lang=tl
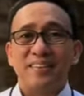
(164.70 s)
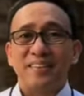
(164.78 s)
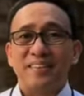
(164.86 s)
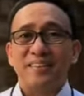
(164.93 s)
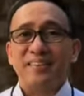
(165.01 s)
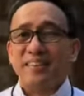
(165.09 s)

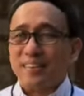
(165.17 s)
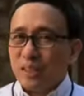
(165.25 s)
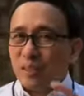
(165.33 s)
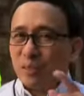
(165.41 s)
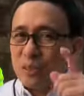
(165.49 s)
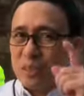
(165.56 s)
No?
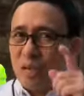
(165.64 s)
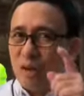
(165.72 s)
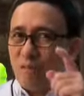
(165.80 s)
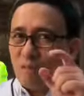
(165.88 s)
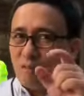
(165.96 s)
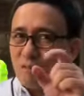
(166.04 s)
Hindi ito
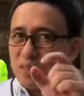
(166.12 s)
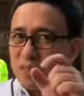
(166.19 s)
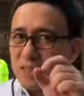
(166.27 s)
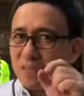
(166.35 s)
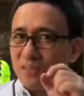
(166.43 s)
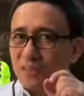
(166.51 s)

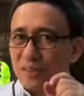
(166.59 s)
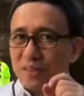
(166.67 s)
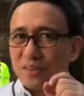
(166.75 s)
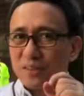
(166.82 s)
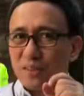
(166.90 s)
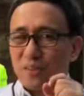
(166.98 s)

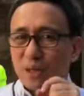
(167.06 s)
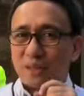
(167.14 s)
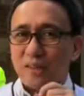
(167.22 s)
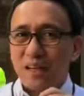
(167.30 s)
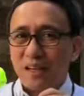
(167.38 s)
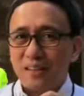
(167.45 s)
self-centered
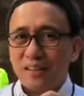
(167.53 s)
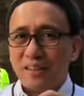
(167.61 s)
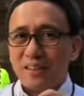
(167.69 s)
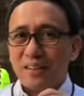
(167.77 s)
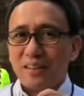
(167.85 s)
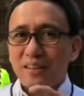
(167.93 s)
thought, ha?
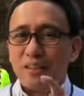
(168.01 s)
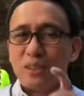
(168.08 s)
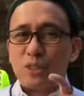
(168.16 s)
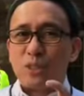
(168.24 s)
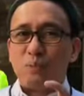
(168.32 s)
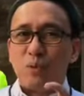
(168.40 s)
This
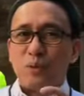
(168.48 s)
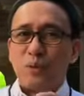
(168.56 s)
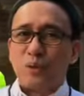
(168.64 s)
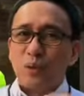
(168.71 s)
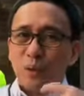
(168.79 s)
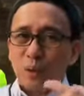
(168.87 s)
is
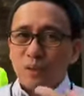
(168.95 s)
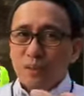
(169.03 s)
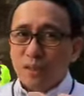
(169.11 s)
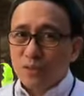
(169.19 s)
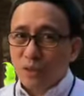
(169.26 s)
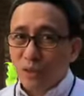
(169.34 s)
more
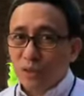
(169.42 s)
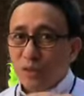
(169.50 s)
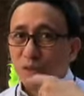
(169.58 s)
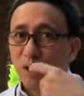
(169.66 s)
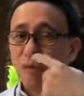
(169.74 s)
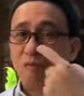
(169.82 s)
on the
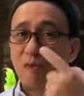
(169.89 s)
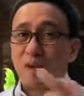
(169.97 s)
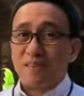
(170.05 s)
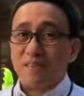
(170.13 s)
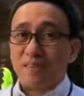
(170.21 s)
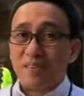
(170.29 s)
thought of
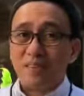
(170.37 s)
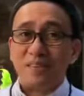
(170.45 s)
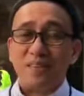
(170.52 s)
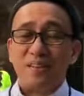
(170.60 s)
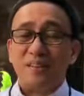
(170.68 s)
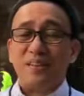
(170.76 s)
faith
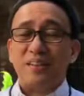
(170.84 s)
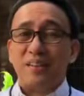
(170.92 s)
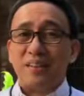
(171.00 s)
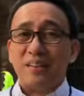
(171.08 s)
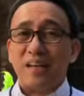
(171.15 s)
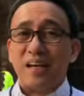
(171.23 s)

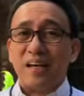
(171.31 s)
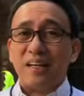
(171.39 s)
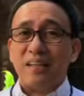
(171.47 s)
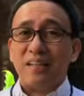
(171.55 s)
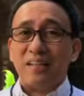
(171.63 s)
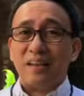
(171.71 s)
na
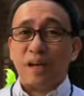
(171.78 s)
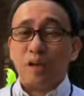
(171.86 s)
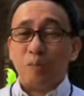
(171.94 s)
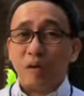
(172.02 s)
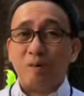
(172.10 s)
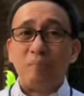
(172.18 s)

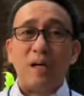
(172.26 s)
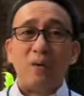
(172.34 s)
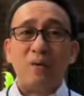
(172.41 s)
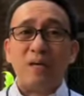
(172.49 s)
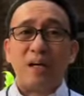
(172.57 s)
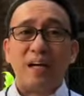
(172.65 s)
anumang
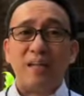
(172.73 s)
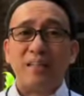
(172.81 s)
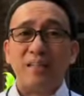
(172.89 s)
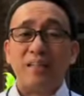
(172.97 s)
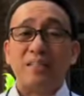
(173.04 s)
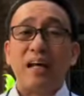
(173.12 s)
meron ka,
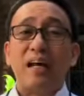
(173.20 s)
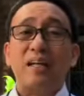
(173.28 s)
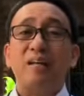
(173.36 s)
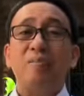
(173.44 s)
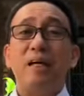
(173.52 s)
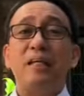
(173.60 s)

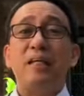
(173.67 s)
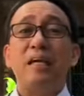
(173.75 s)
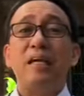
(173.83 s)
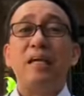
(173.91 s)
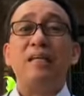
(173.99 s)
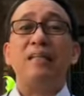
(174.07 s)
sana'y
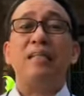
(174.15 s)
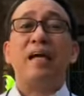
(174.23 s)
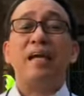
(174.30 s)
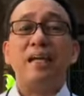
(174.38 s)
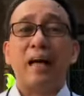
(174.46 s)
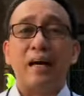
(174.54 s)
maging
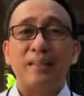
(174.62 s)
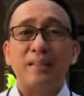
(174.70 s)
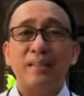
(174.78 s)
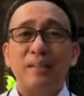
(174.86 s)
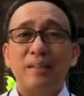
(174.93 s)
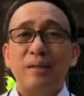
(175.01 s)

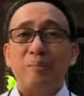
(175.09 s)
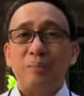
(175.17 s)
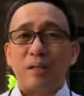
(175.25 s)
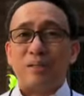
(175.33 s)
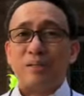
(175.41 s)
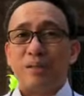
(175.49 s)
dahilan
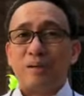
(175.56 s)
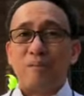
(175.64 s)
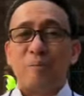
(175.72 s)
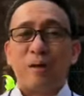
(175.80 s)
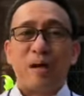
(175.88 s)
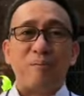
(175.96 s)
para hindi tayo
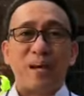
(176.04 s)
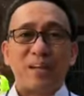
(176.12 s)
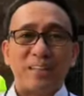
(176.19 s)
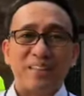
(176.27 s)
mapahamak.